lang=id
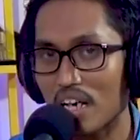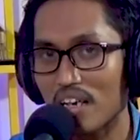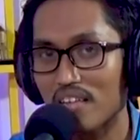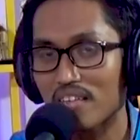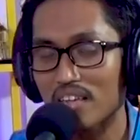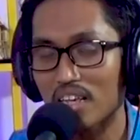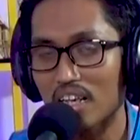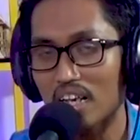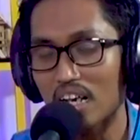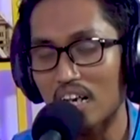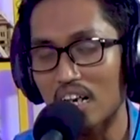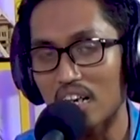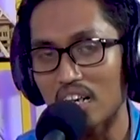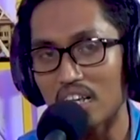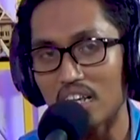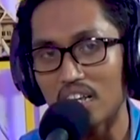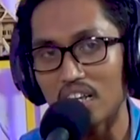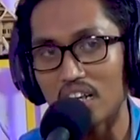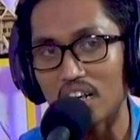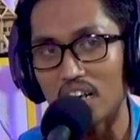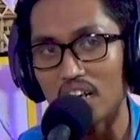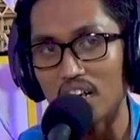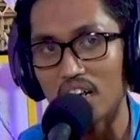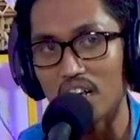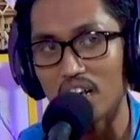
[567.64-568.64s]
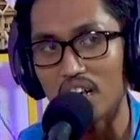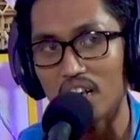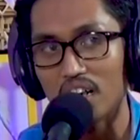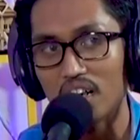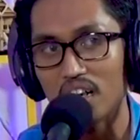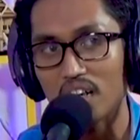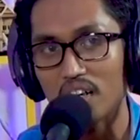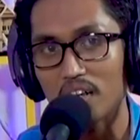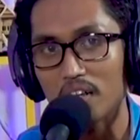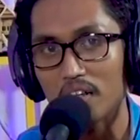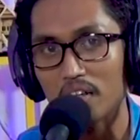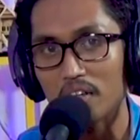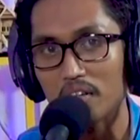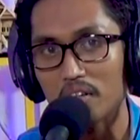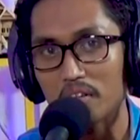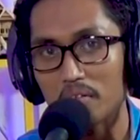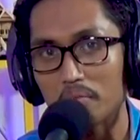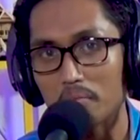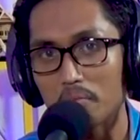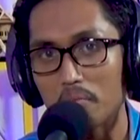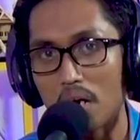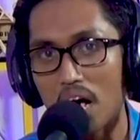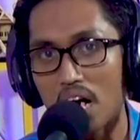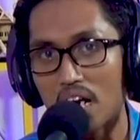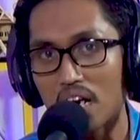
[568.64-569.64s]
biasa karena uh,
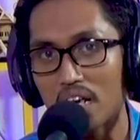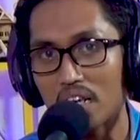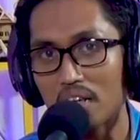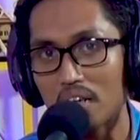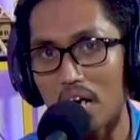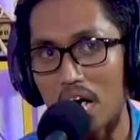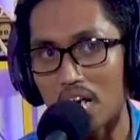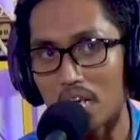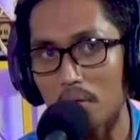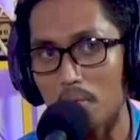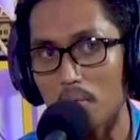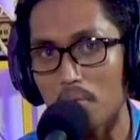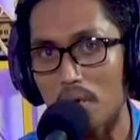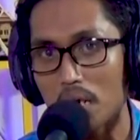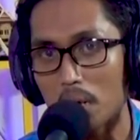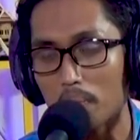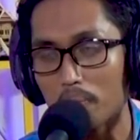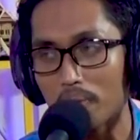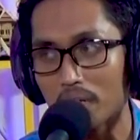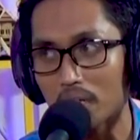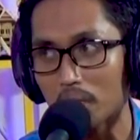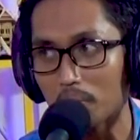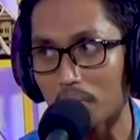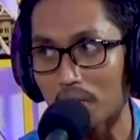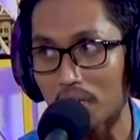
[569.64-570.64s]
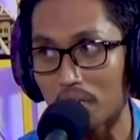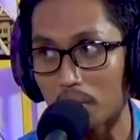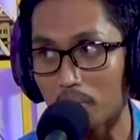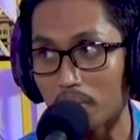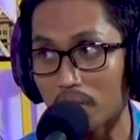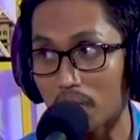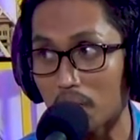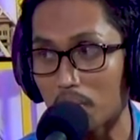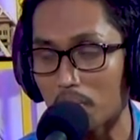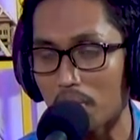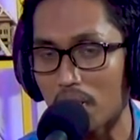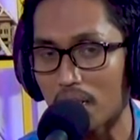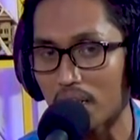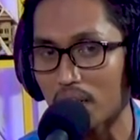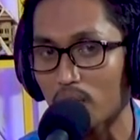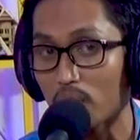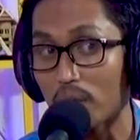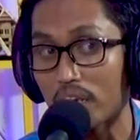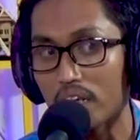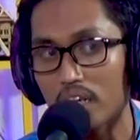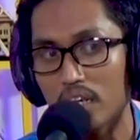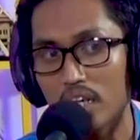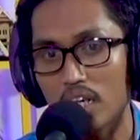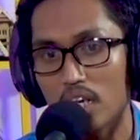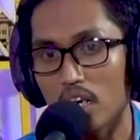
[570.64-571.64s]
bahkan ada beberapa teman-teman kemarin,
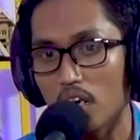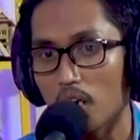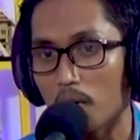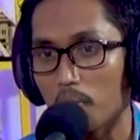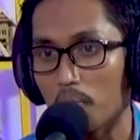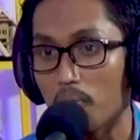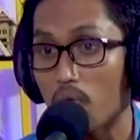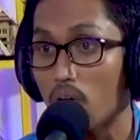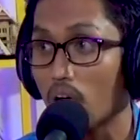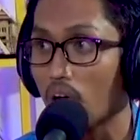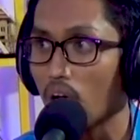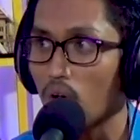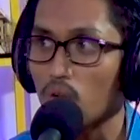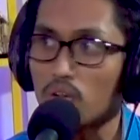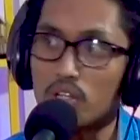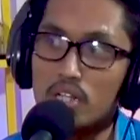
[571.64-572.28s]
woi buka